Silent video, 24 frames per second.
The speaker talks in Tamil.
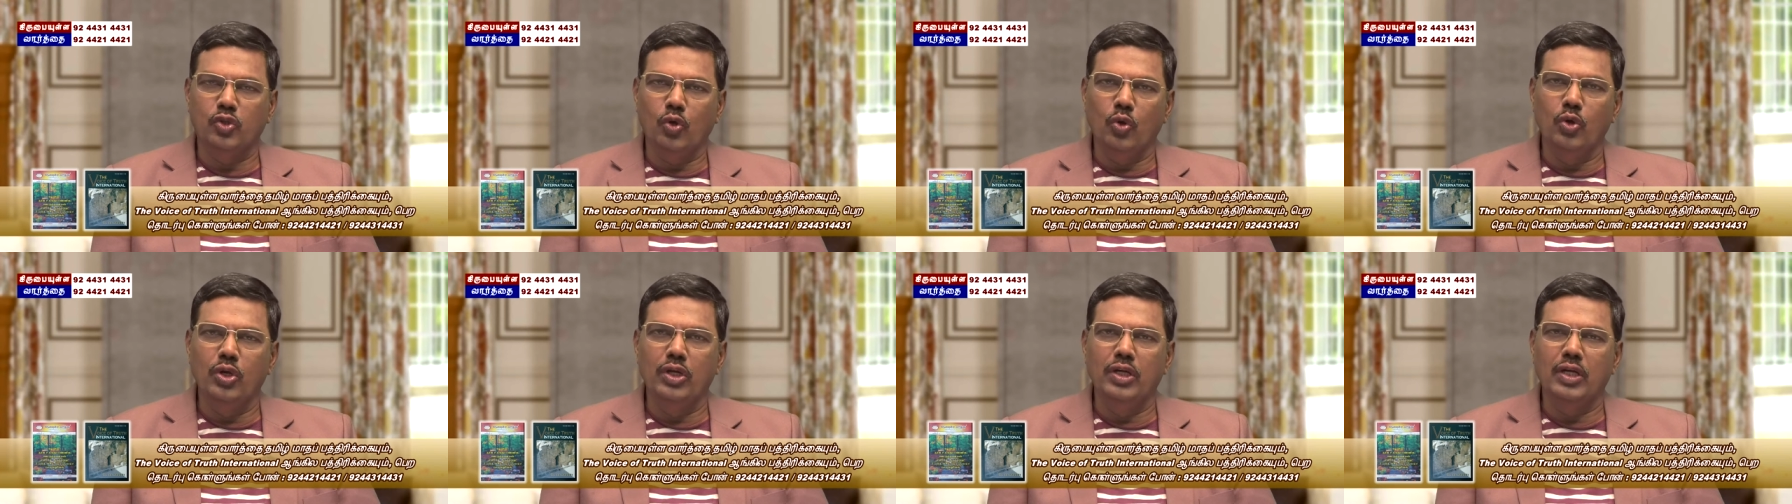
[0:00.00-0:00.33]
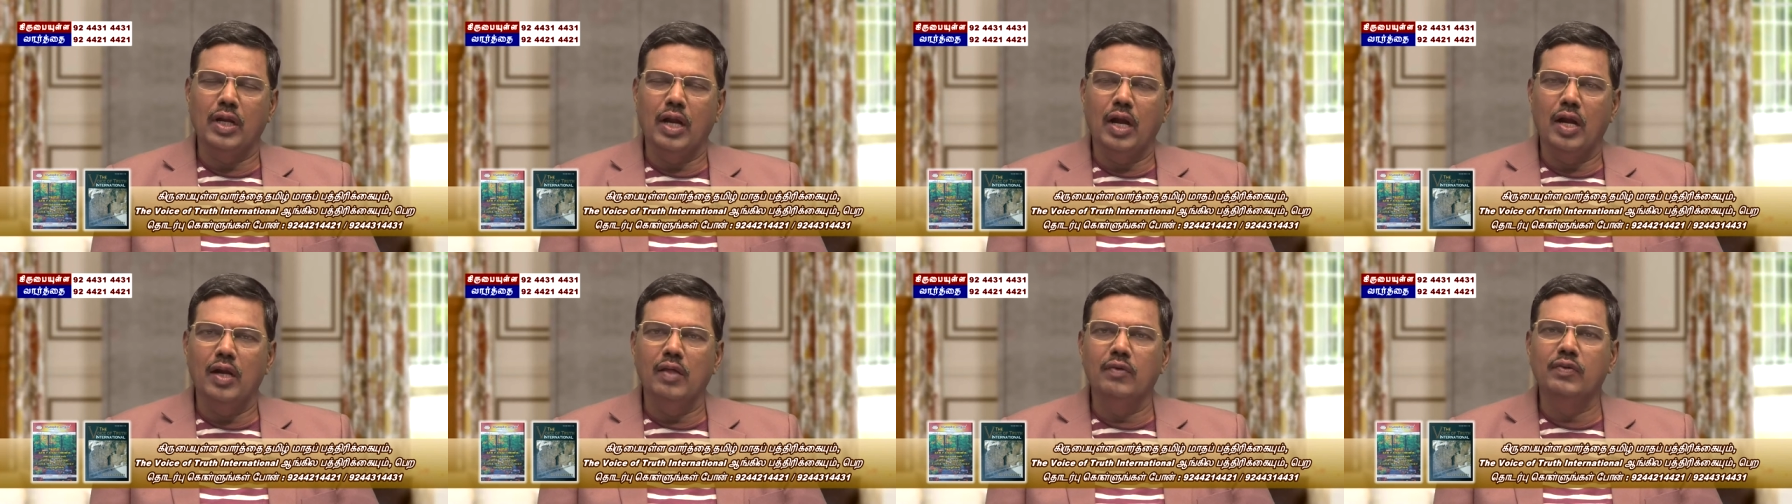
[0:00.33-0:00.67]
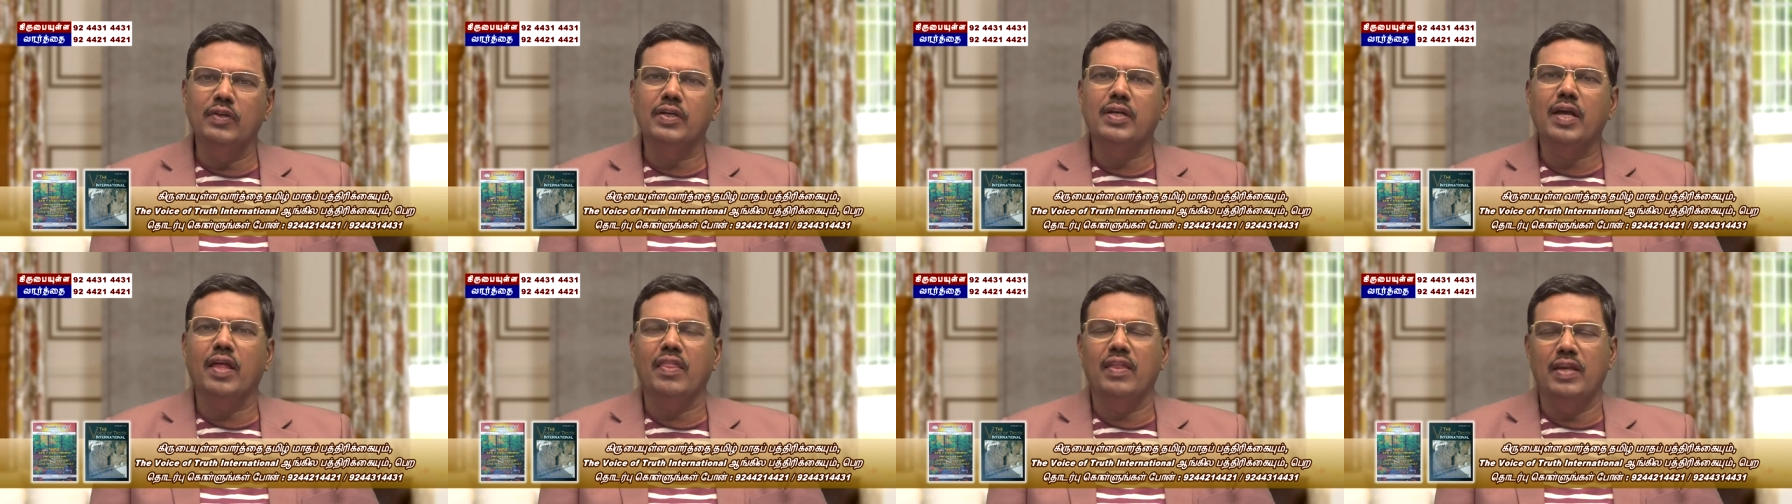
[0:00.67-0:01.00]
சொல்லுகிற
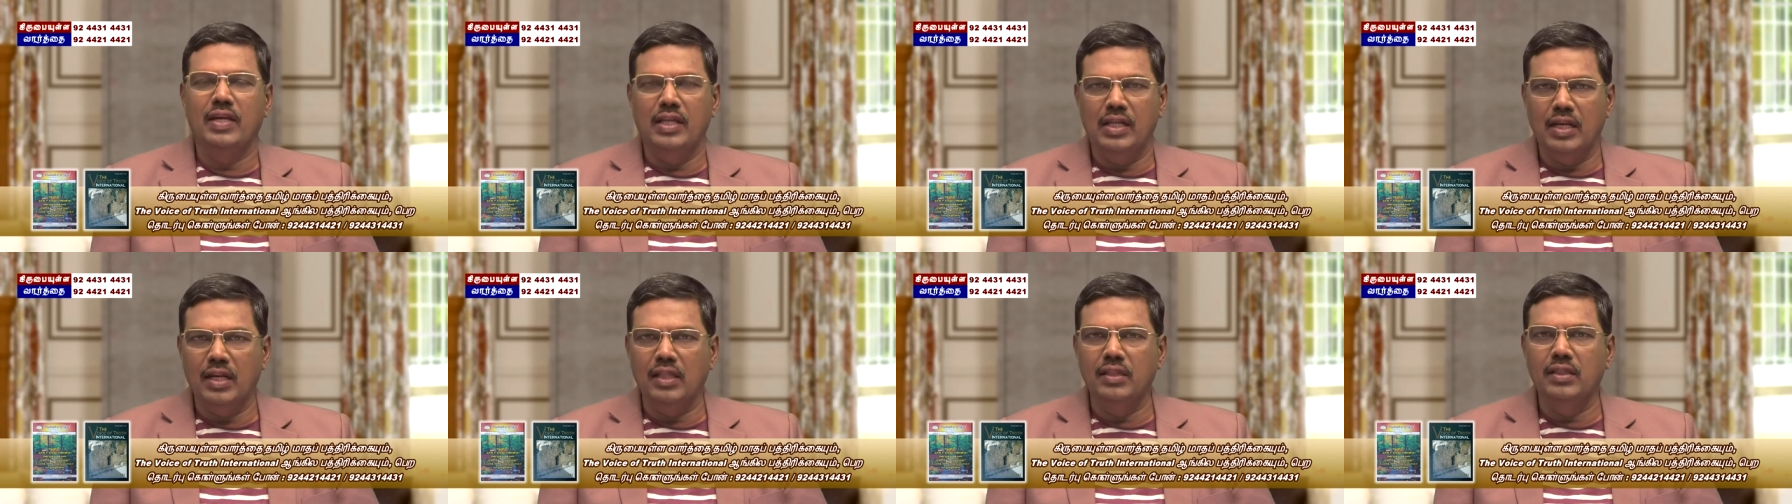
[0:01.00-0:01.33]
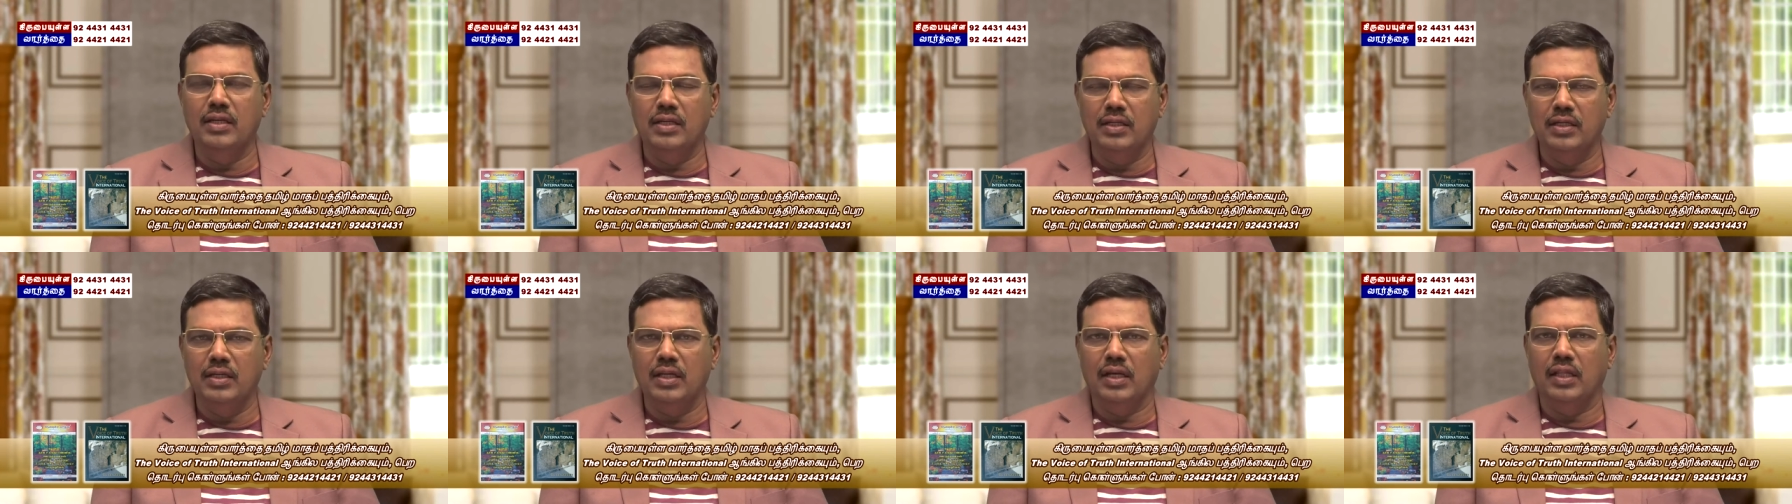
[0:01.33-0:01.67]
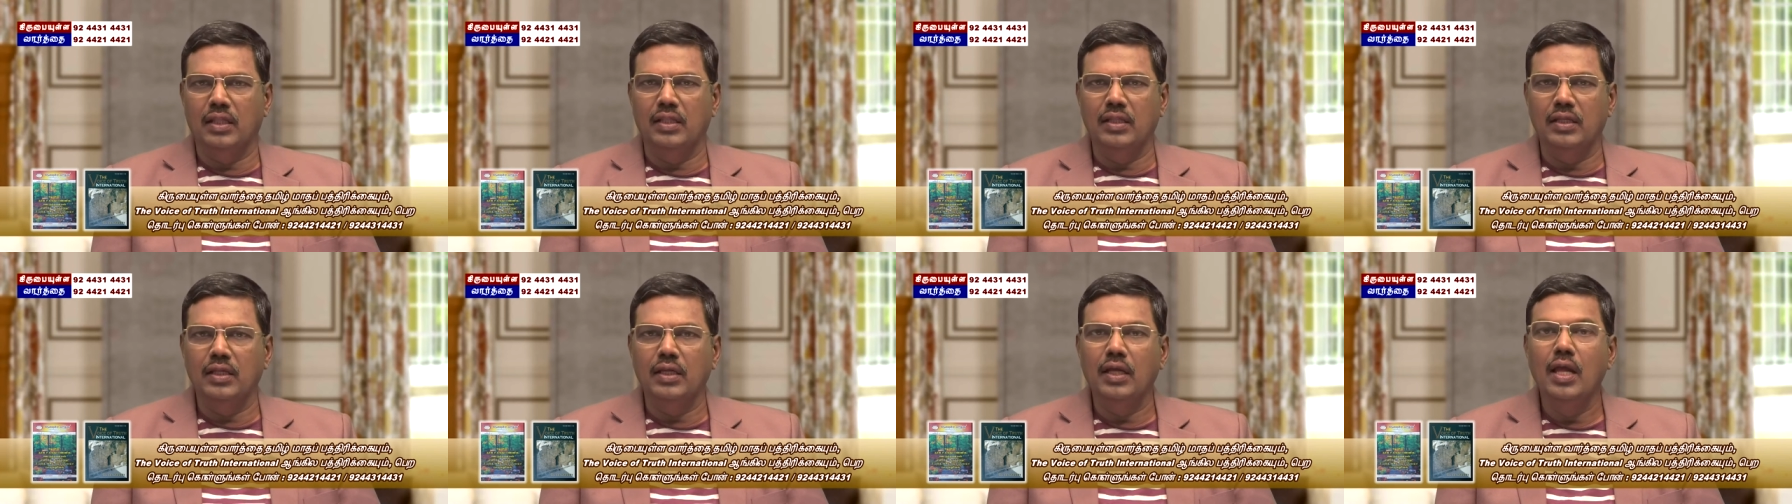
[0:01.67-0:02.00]
அளவுக்கு அது
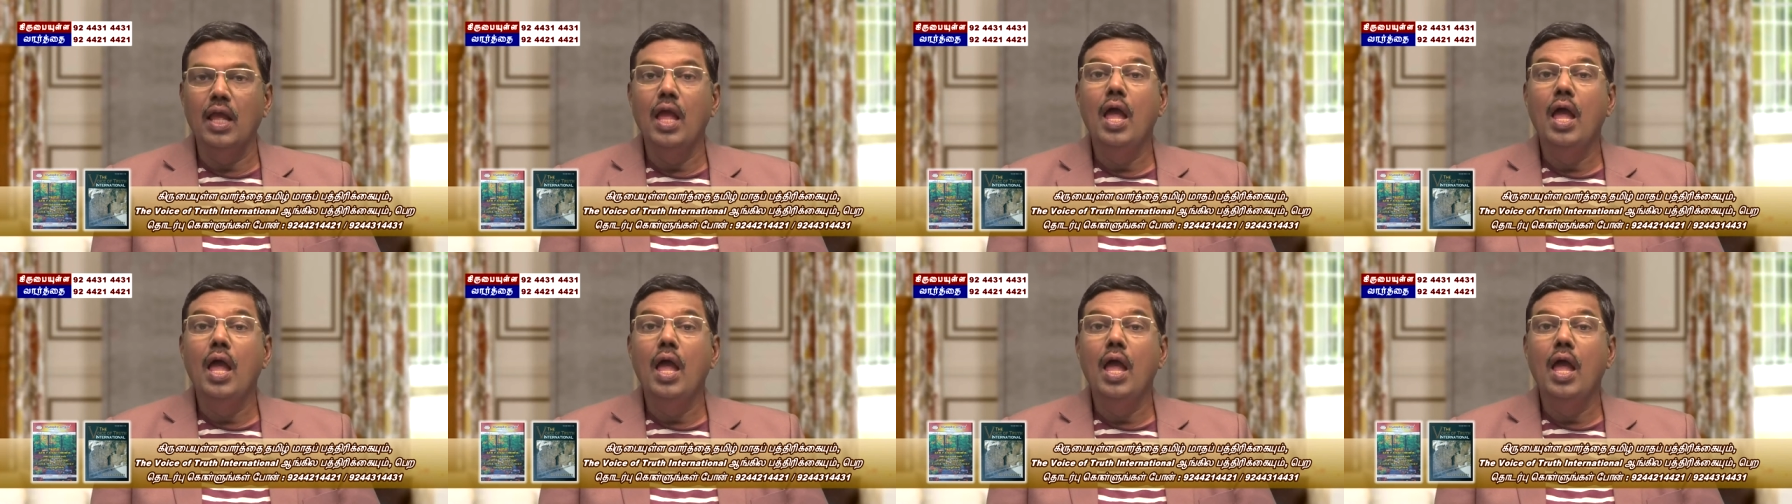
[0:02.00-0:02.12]
நிறைந்திருக்கிறது